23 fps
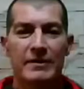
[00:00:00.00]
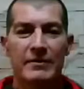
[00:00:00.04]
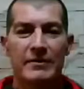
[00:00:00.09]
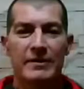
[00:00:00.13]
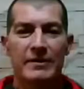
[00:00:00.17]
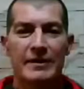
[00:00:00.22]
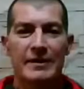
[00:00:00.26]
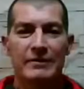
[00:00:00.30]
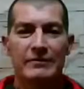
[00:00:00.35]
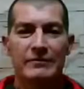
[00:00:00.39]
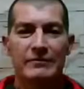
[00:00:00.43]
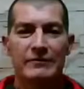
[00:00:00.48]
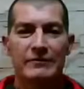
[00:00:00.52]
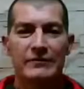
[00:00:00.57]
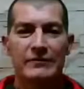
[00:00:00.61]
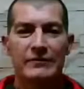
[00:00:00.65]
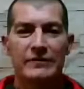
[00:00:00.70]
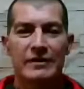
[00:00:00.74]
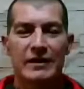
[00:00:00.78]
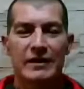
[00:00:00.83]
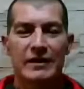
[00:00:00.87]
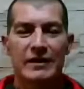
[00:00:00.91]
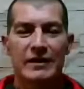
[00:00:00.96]
viste, a, un,
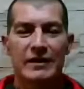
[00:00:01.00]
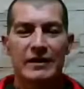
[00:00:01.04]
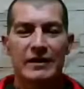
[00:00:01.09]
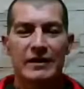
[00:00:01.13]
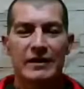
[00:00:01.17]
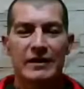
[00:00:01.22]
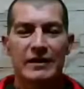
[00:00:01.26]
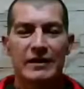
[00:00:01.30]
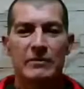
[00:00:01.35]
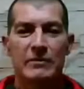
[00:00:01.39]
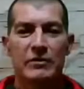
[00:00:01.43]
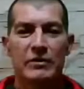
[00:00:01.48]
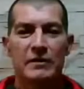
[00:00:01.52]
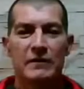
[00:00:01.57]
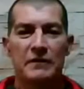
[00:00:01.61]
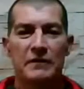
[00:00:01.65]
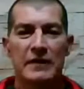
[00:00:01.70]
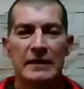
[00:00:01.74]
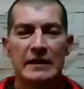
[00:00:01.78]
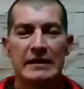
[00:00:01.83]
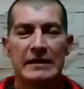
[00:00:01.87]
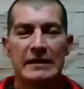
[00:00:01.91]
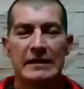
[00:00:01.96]
sistema muy
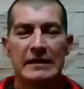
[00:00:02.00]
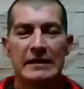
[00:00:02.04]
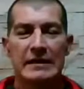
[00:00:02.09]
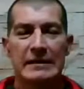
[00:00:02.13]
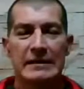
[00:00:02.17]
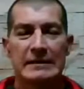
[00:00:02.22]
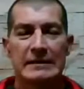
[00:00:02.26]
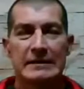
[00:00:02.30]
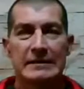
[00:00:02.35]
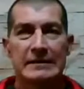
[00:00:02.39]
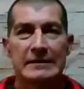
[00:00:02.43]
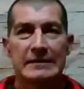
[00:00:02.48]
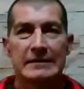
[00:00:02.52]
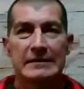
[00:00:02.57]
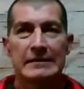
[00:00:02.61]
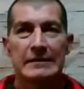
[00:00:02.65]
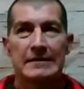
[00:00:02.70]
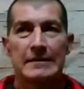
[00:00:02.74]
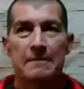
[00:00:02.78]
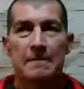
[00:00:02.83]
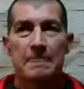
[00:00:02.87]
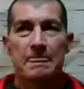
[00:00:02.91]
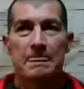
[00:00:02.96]
diferente,
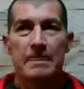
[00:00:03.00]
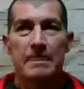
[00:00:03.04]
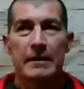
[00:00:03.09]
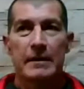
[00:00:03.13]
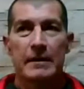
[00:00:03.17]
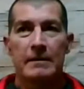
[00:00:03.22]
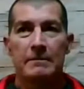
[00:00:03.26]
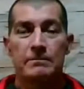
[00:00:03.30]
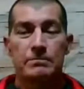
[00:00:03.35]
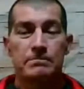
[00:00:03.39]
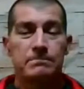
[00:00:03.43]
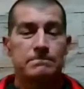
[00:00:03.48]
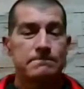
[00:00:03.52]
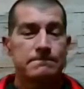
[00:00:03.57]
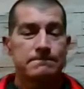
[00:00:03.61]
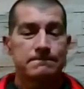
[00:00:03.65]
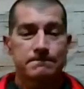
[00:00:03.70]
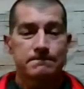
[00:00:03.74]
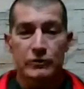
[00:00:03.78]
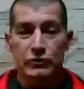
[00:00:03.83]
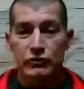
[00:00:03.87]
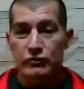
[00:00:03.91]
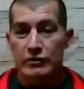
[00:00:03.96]
eh,
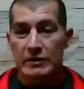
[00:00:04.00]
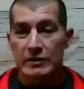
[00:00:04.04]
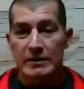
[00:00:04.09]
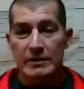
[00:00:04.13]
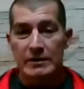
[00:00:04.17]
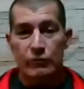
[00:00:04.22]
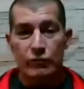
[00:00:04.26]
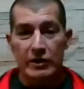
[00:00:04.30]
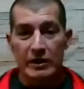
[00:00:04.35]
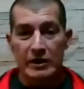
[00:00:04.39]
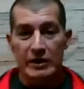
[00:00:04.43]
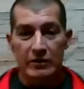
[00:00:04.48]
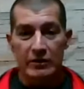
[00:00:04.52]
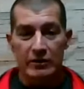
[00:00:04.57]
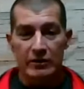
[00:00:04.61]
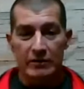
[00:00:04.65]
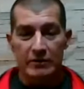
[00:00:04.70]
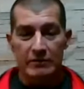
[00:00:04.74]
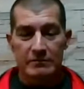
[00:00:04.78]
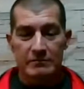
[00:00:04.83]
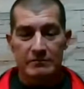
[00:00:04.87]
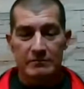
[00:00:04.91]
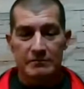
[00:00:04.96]
por suerte muy
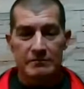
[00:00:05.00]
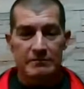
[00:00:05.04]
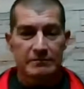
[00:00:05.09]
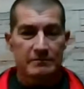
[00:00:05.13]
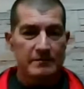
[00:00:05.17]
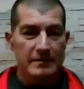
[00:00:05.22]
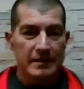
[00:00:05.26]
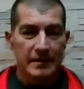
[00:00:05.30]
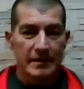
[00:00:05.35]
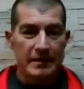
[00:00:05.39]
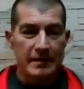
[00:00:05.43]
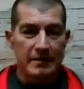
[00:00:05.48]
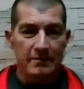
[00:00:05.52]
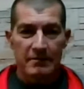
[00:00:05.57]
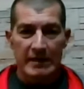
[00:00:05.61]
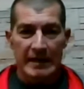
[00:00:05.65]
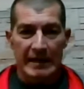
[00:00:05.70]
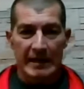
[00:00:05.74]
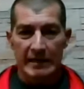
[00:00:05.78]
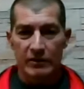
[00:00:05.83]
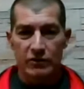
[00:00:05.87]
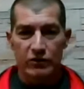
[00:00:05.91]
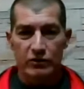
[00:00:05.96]
lindo, eh, me
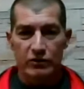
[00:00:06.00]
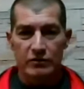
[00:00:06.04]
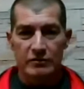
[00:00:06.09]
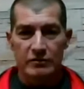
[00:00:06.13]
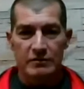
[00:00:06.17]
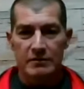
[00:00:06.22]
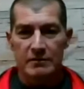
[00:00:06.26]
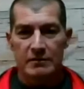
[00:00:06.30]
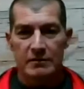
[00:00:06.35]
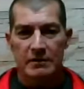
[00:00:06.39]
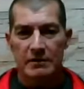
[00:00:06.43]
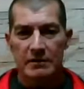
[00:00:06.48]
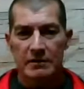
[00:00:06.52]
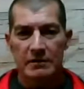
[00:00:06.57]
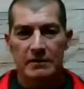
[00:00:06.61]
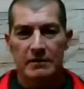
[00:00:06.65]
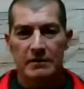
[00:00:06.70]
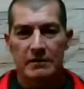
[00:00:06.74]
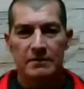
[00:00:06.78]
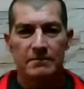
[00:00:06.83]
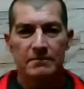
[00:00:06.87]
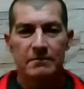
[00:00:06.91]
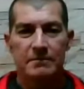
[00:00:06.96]
encantó.
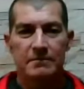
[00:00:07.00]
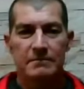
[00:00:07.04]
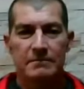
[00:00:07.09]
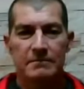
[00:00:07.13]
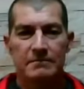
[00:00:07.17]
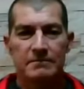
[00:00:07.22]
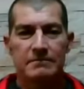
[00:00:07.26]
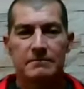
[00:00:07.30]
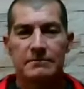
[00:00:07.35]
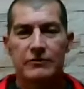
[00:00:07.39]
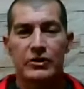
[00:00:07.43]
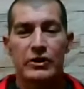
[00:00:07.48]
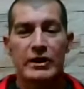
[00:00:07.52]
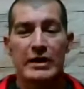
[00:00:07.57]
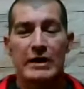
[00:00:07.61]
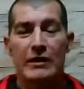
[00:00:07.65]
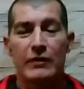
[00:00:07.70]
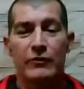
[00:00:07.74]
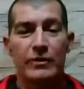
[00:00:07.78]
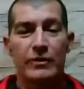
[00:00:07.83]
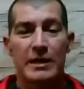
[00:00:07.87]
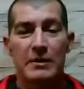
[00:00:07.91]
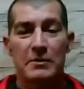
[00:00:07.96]
Eh,
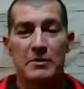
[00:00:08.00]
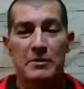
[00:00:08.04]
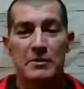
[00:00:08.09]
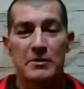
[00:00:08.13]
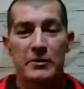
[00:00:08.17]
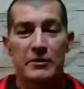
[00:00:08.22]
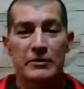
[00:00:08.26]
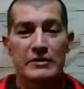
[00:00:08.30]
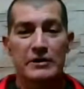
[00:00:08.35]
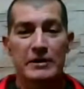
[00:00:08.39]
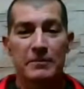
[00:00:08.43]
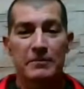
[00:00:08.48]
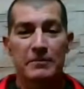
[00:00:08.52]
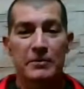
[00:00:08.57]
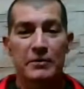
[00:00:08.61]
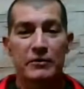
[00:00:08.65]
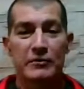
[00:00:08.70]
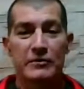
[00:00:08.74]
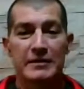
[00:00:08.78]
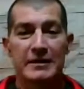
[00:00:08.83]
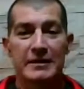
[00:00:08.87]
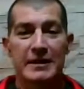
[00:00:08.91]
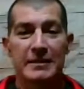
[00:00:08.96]
ojalá hubiera vivido siempre en
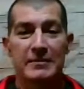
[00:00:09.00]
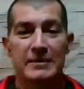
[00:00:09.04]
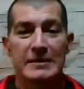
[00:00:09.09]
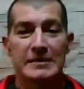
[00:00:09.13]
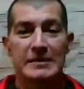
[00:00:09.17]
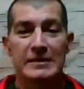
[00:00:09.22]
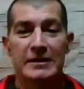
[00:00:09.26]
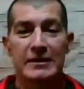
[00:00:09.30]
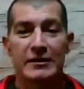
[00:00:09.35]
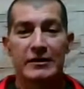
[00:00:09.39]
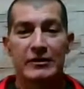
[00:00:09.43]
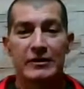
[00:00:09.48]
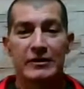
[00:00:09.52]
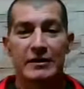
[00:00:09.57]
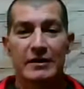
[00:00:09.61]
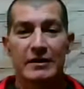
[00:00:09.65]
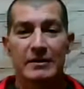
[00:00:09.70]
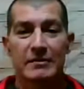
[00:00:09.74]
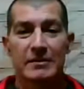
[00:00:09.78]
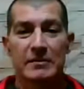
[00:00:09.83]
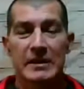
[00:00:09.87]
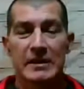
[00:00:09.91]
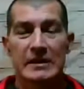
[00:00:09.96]
un sistema así, ¿no?
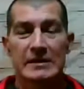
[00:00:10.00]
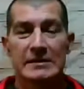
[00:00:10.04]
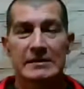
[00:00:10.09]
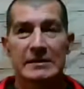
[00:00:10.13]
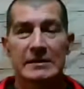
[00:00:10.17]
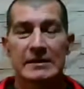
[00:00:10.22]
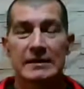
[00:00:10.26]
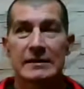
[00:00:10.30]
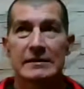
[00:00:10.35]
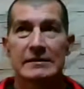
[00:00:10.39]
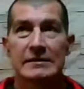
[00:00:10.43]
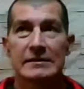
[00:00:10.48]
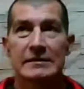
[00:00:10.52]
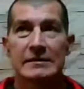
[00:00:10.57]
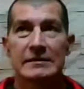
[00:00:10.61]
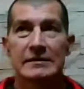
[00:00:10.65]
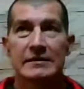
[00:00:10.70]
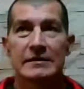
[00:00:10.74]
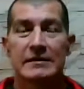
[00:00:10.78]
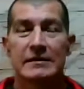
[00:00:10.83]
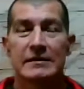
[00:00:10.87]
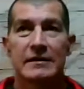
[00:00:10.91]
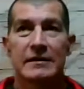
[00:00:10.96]
que me parece que es
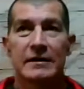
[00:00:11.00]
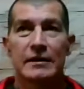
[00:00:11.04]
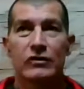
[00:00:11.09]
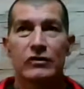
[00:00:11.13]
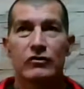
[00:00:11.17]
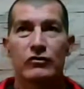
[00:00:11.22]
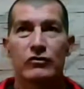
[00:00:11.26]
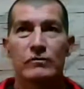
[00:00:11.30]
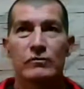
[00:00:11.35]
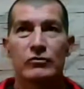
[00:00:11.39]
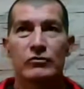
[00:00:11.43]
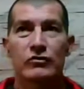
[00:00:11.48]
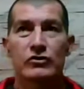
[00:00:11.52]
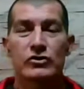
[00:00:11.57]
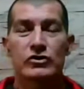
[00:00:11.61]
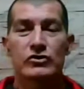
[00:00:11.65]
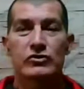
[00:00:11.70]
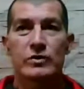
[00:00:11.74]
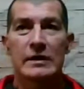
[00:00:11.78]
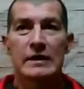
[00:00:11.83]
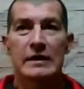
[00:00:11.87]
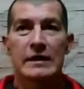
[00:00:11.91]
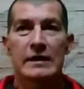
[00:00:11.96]
que todo el mundo
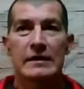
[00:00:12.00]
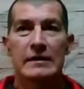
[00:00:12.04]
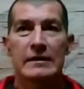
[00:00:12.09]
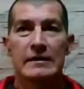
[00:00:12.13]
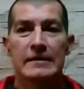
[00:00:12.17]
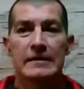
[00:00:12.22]
sueña.